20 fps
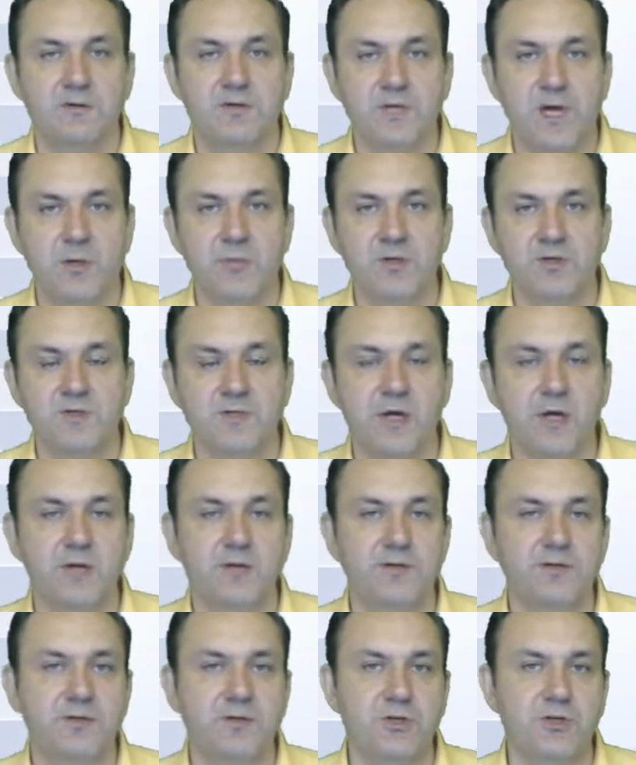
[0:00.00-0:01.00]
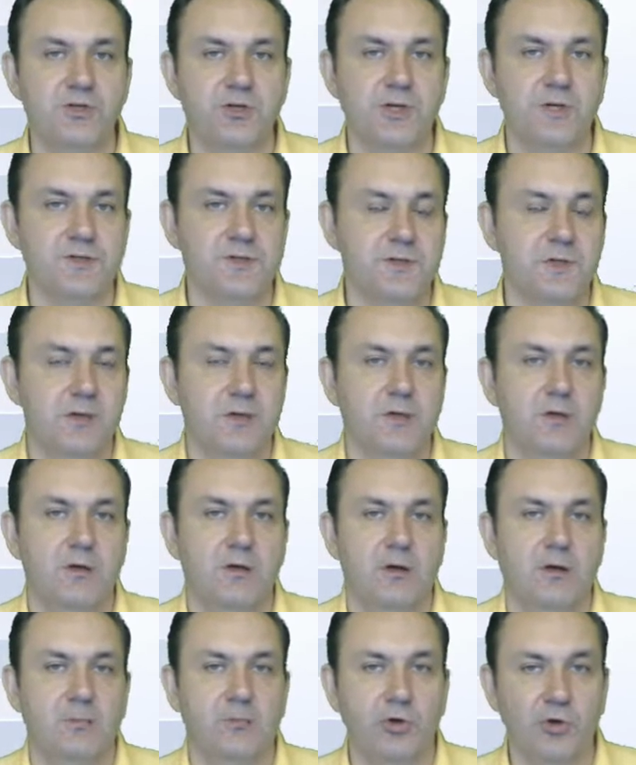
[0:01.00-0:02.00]
Сами знаете сейчас,
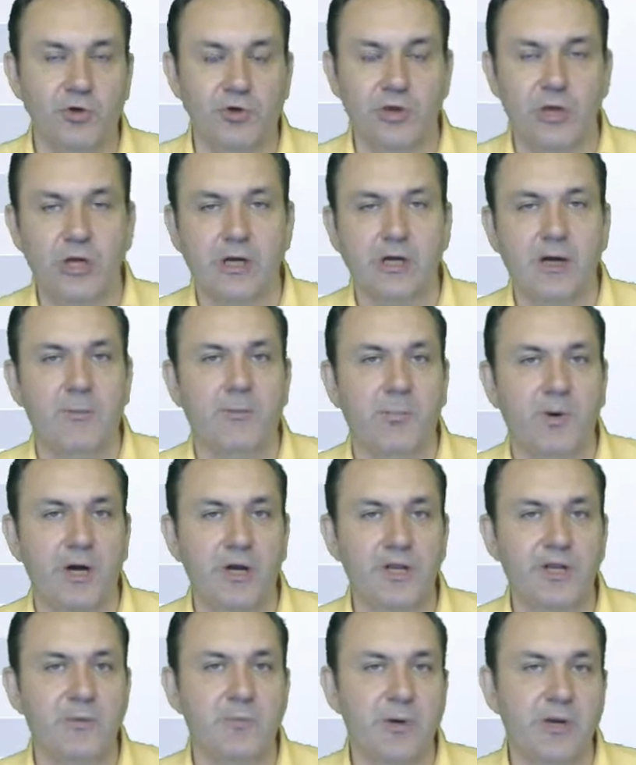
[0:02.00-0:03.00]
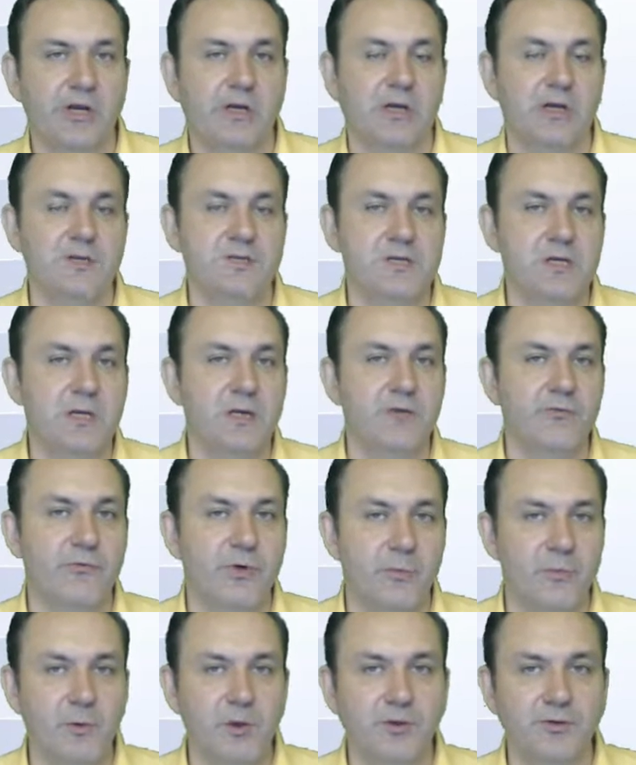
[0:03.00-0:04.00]
а, многие компании прекратили
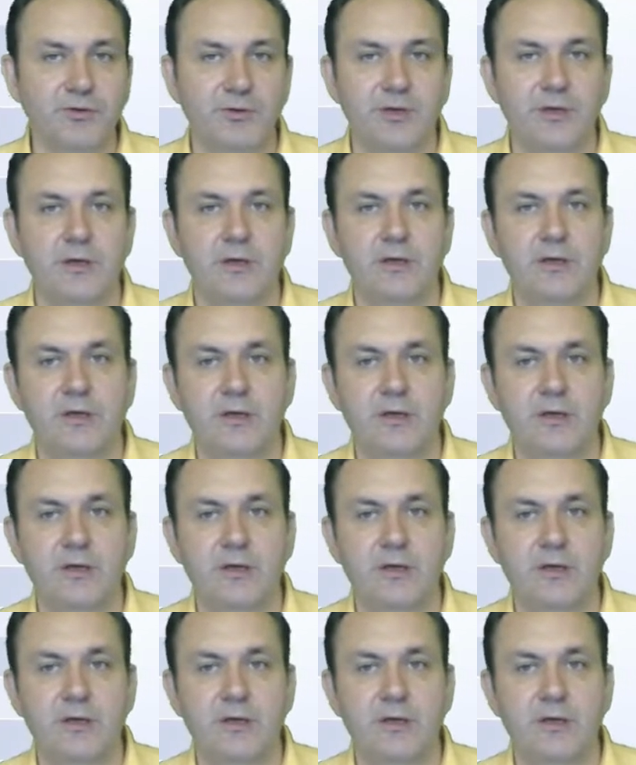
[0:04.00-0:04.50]
выплаты.